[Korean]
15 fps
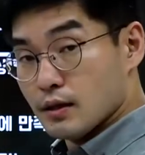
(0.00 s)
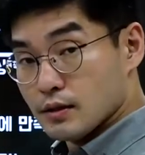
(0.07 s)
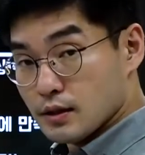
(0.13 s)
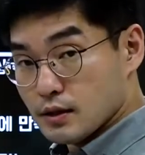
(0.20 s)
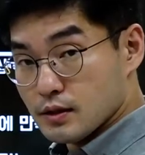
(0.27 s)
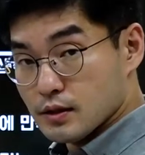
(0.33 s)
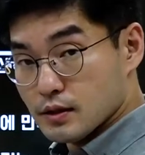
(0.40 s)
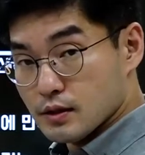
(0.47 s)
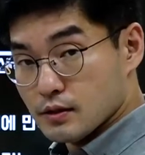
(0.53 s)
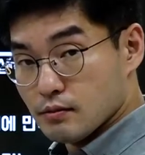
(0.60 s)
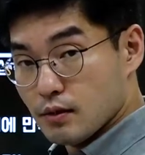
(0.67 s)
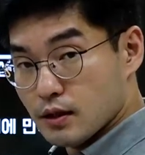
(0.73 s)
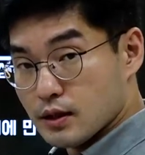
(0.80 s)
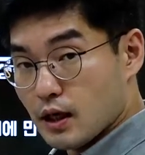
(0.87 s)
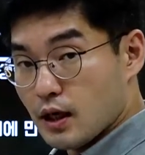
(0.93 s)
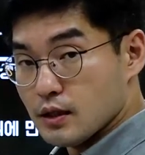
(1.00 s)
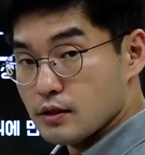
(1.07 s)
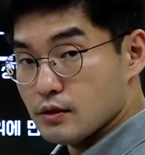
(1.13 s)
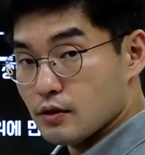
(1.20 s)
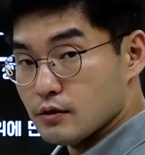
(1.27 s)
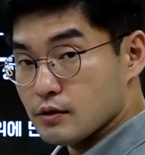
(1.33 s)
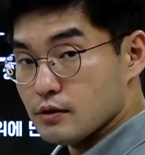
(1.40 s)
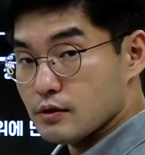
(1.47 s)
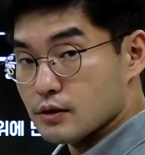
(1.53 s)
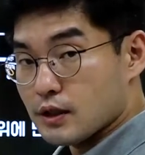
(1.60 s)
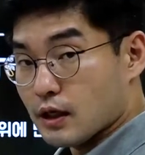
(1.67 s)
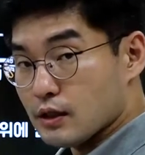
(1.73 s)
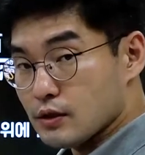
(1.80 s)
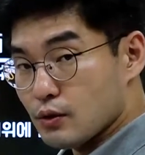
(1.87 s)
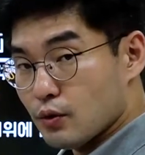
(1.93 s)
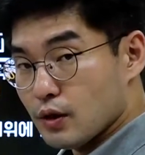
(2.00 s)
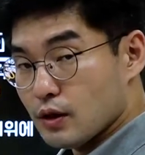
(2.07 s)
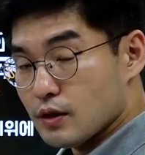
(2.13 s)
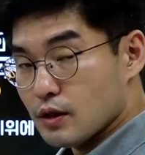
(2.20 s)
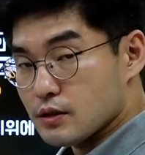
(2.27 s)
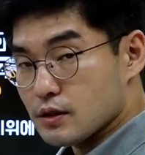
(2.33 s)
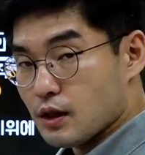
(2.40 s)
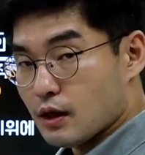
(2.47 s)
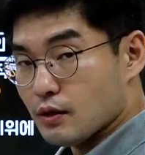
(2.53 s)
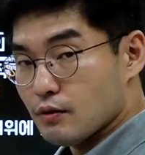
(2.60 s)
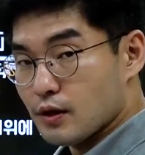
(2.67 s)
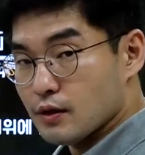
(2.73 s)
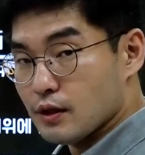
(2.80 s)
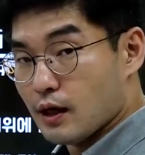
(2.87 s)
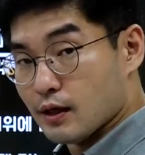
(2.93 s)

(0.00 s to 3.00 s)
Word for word: 그지? 왜자아시련은 장기로 해야 되지 단기로 하는 게